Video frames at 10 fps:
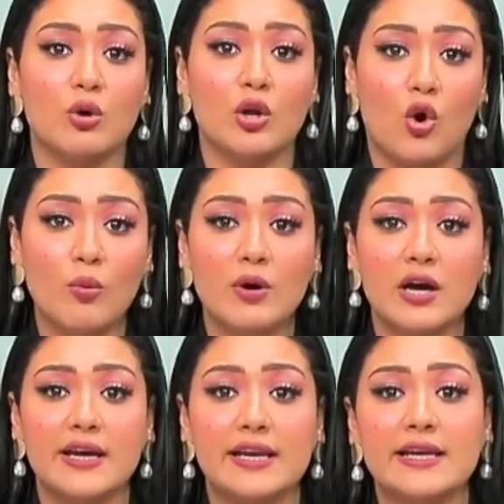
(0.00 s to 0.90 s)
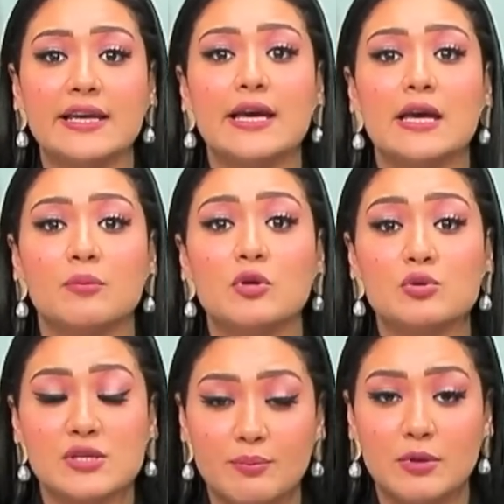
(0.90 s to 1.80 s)
والعمق اللي
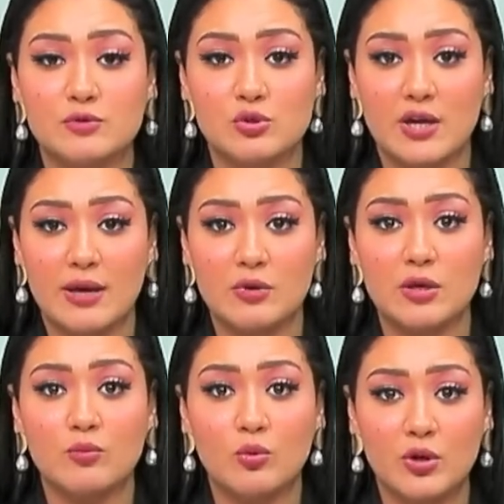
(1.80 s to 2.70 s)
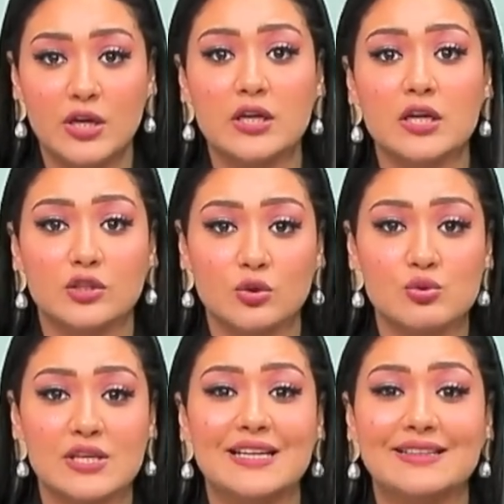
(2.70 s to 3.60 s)
بيسبب تسونامي ممكن
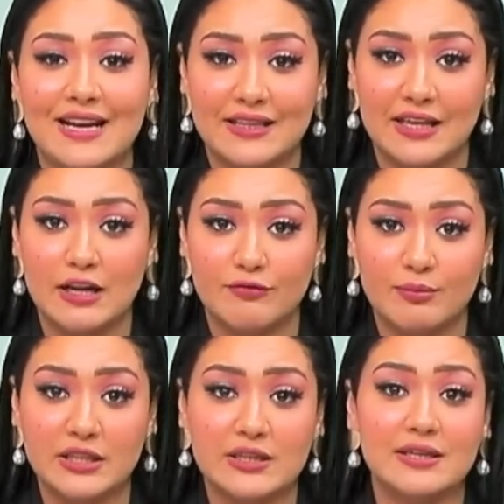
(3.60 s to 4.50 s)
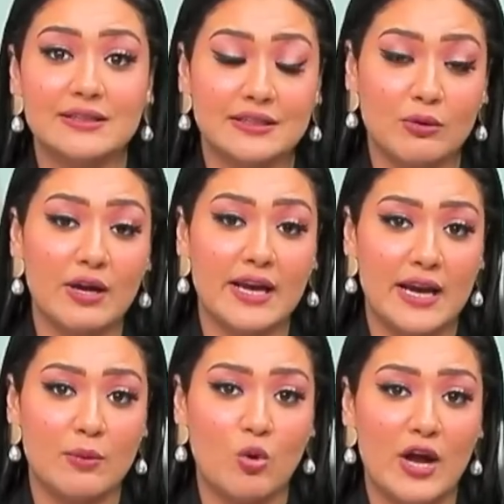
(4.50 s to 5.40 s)
توصل ل 3000 متر اللي تتوجه
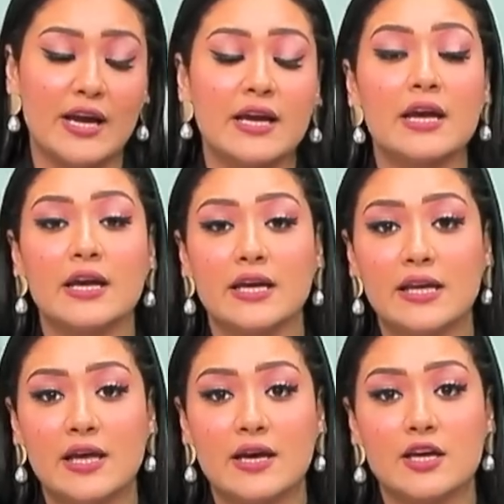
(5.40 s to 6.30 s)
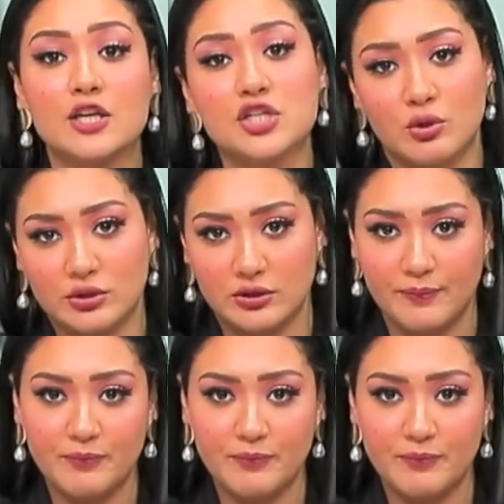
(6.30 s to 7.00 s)
الأمواج إلى الشواطئ